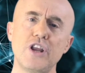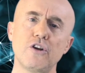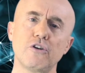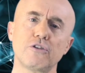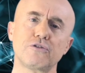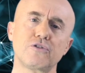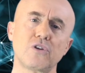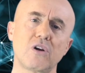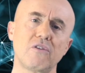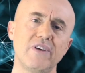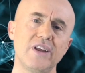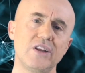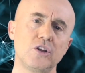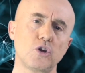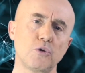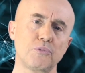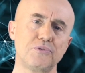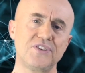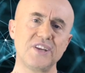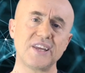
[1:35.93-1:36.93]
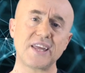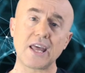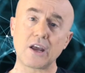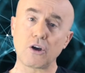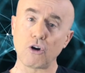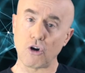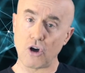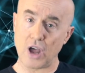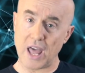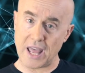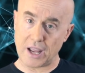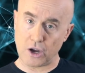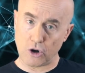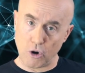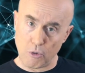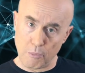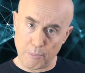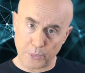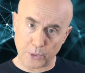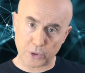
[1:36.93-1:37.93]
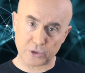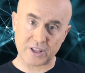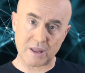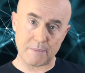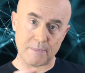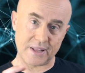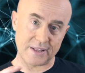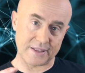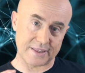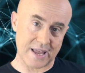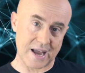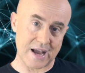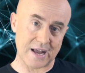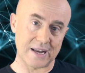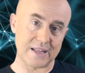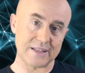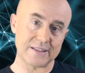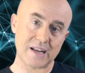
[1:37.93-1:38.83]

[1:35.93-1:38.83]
nostro evento psichico e comportamentale